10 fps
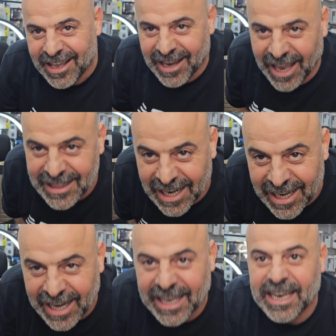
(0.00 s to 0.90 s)
هذا اللي
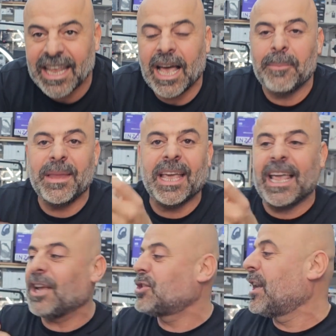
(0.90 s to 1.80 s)
حكيناه عم نحكي
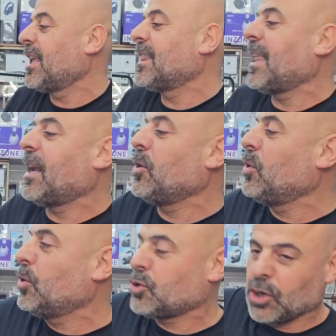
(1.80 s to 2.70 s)
عن شركه
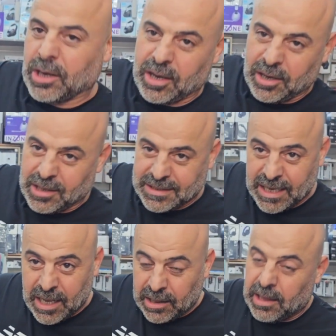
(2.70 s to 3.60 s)
تكنو شكر خاص
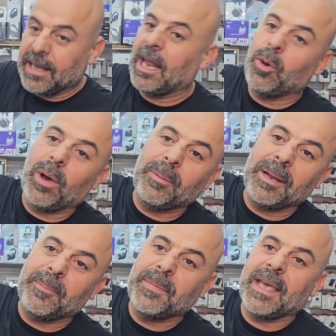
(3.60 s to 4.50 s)
طلعنا الاول
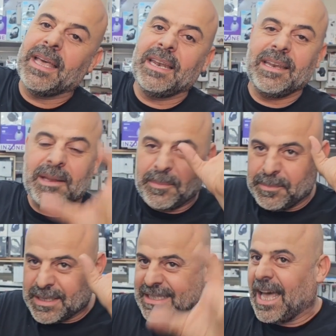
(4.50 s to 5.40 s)
بلبنان
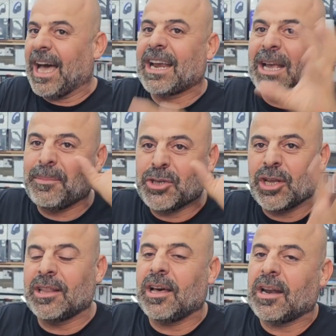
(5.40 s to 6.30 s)
نستحقها
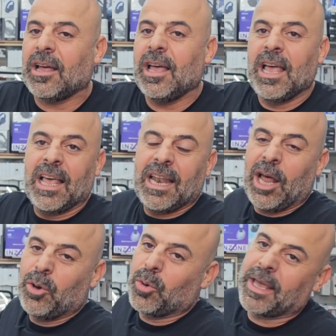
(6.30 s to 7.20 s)
بجداره
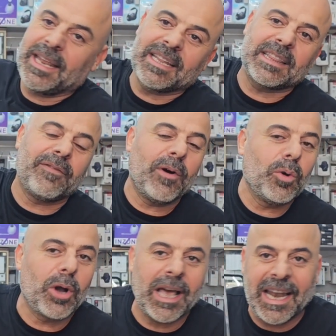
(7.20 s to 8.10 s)
لانه كان
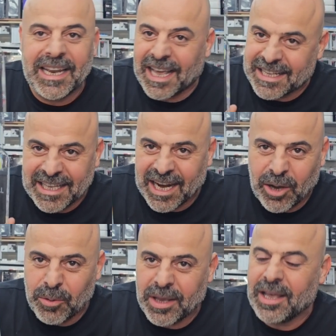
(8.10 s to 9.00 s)
التفوق علينا كثير
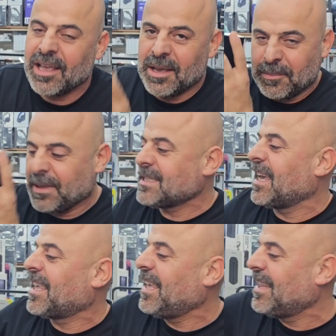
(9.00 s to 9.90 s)
قوي بس
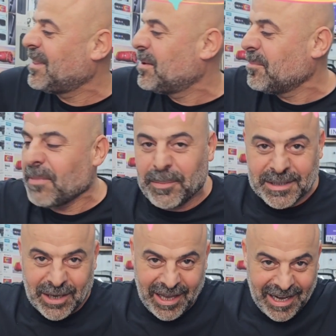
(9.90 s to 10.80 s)
اكيد ما
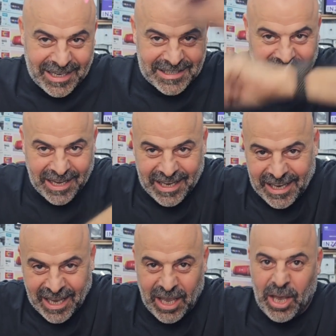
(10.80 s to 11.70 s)
بيصح الا
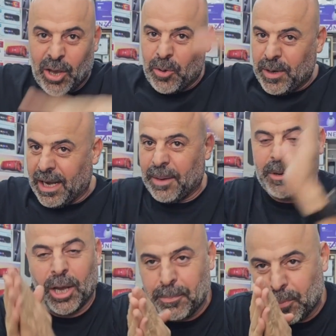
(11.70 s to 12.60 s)
الصحيح ونحن
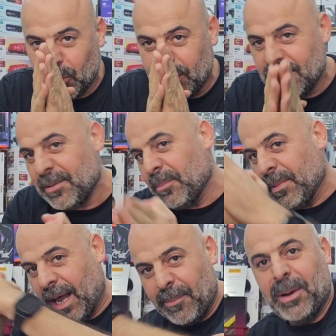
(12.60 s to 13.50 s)
بنحبهم
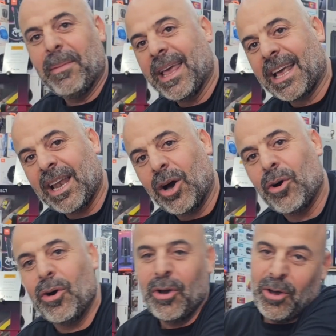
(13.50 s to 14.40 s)
من قبل ما
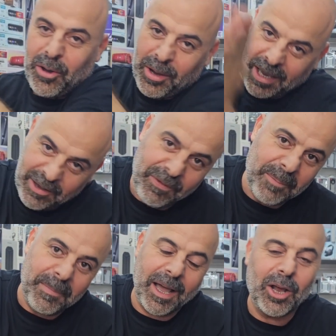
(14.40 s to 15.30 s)
يخلقوا كيف
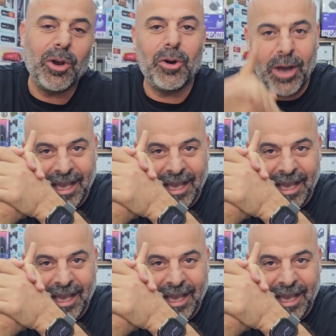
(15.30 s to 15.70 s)
لما خلقوا